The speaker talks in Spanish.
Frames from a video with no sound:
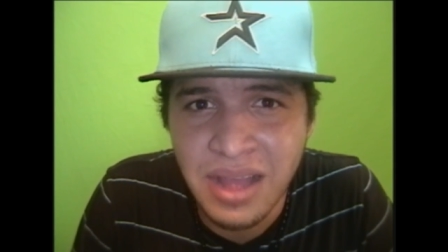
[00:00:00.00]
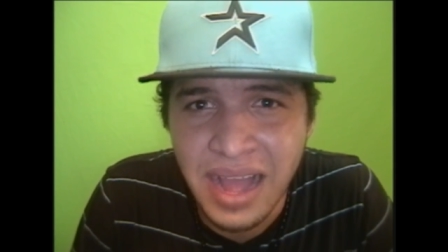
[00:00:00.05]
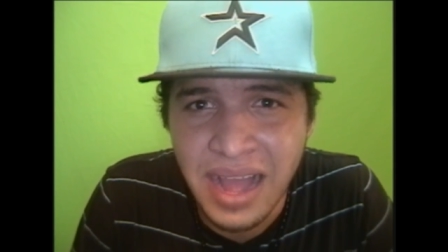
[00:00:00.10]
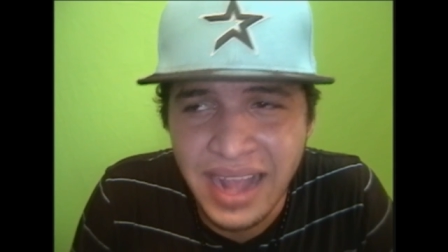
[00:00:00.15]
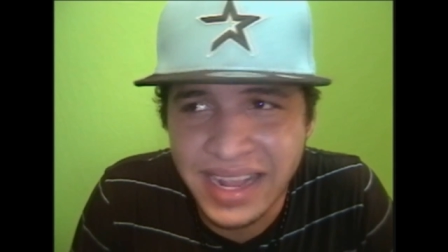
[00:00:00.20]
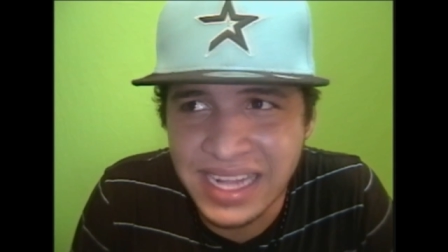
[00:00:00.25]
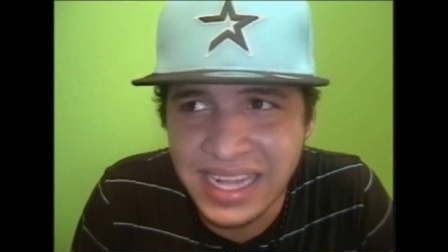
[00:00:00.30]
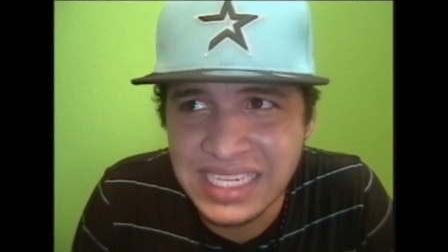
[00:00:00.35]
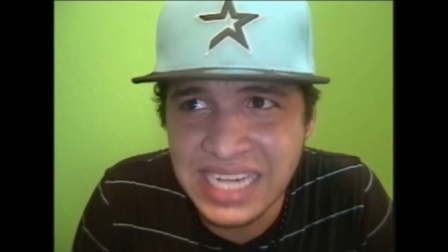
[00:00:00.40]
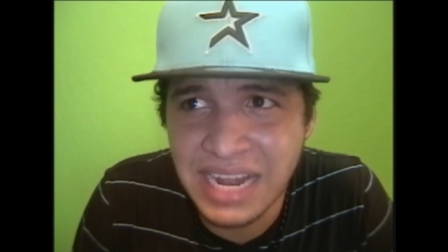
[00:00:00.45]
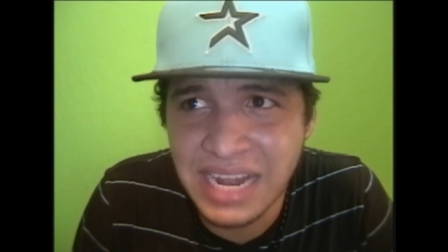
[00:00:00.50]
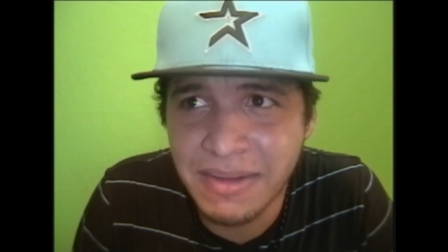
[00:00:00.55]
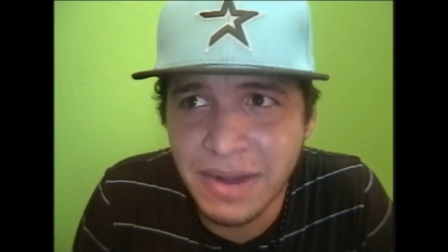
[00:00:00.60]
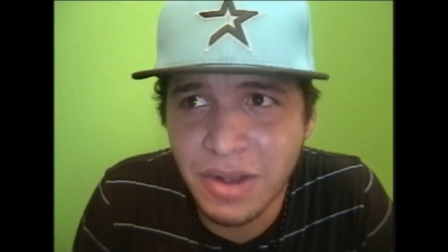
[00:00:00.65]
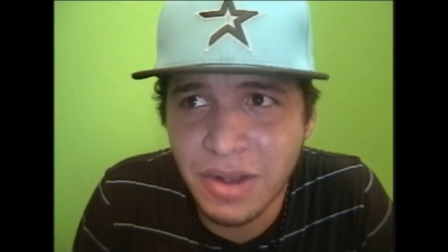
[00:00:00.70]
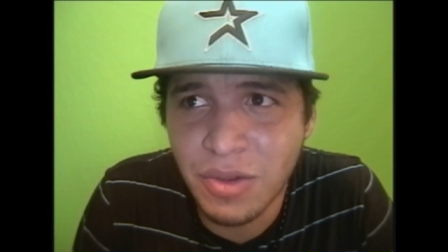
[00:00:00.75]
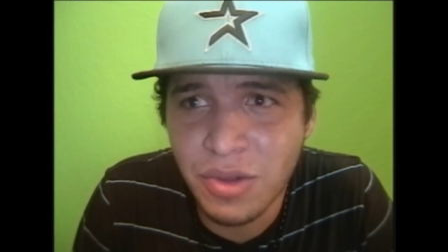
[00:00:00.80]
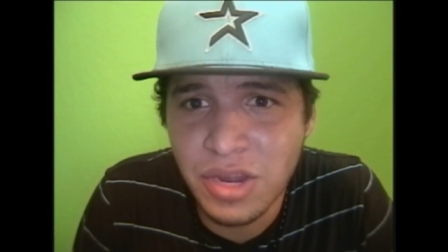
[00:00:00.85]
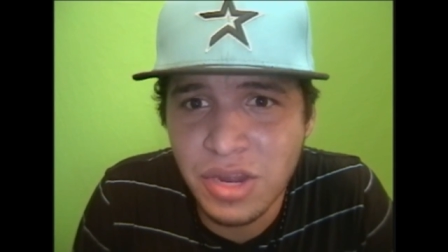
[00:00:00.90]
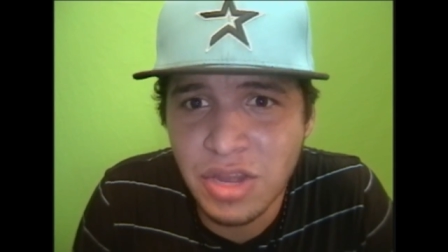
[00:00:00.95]
¿A quién se le habrá
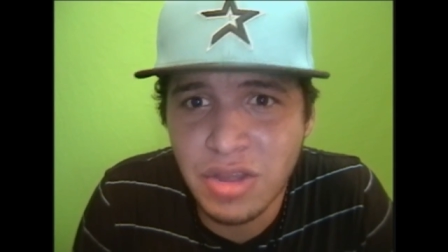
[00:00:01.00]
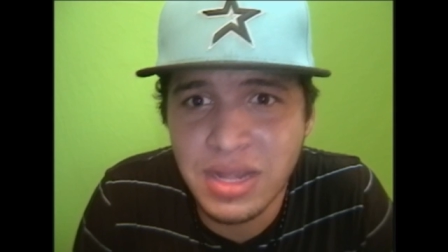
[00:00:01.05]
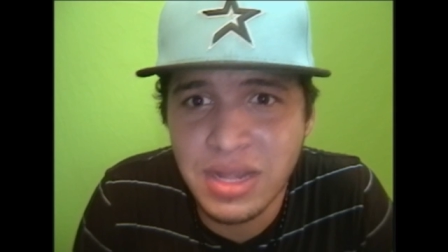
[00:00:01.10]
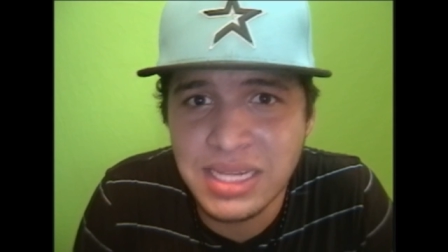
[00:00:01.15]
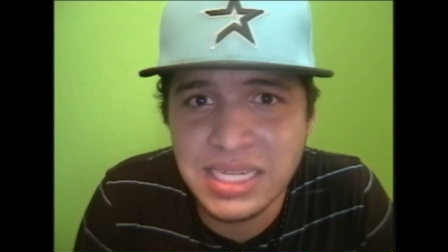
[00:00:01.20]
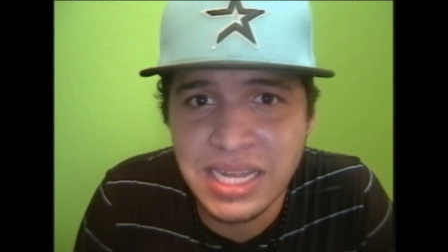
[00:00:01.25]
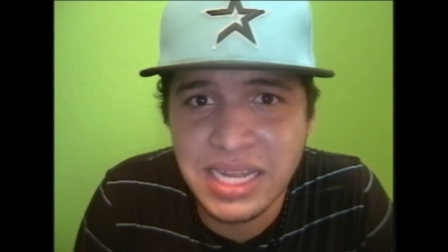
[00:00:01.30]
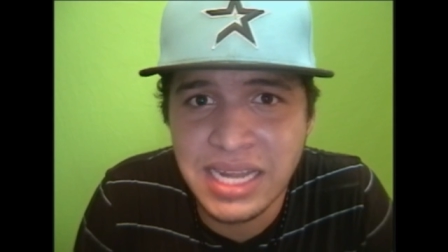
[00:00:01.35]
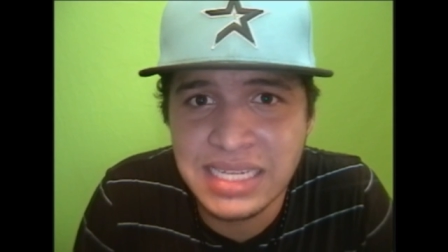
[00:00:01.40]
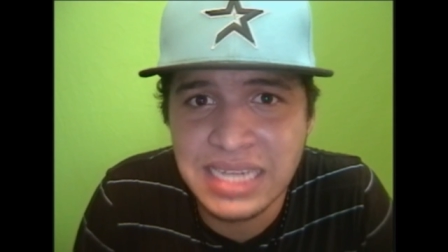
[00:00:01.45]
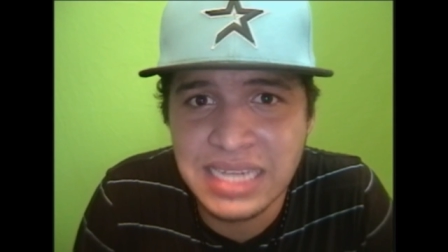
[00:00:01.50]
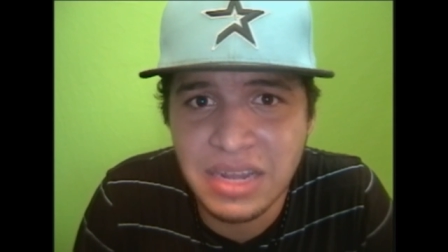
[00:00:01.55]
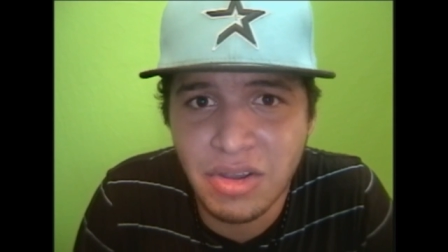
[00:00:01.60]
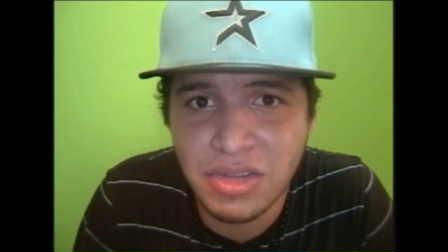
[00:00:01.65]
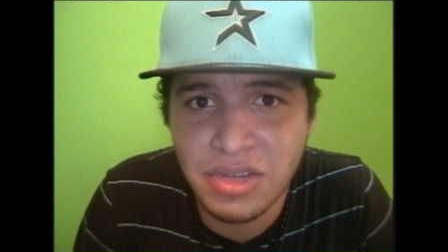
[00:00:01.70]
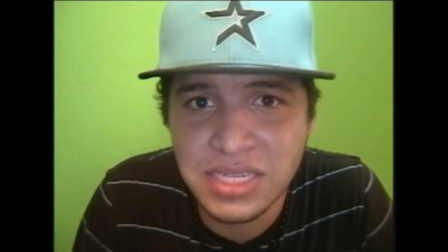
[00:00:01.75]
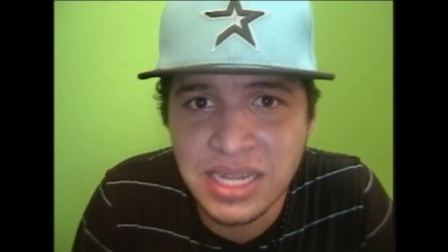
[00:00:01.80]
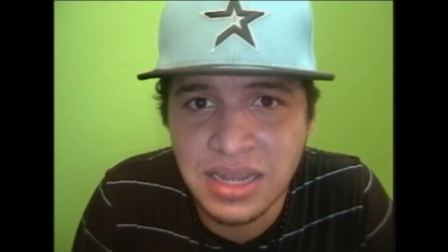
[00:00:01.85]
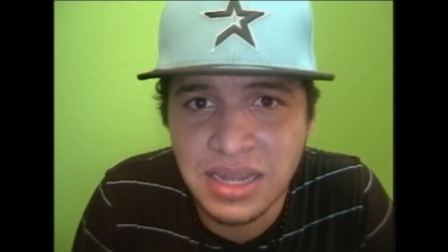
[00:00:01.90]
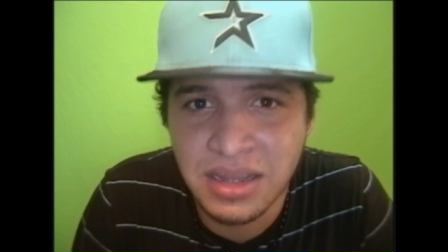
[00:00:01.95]
ocurrido decir esa
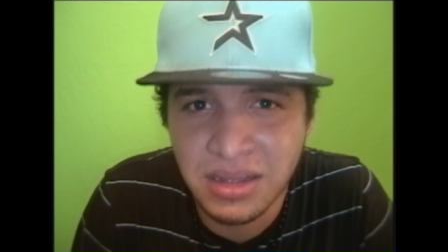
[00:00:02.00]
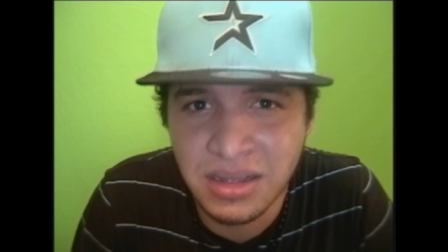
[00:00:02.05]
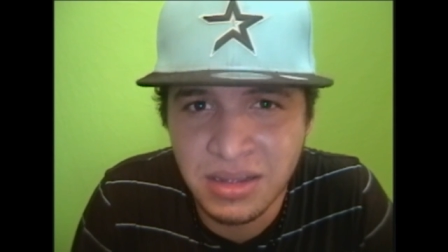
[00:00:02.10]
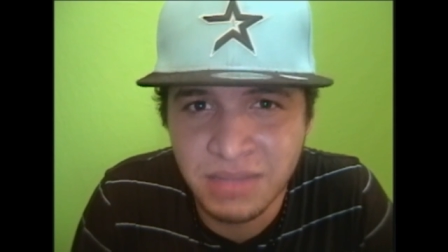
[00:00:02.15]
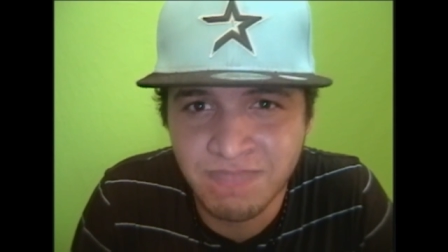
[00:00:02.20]
cosa?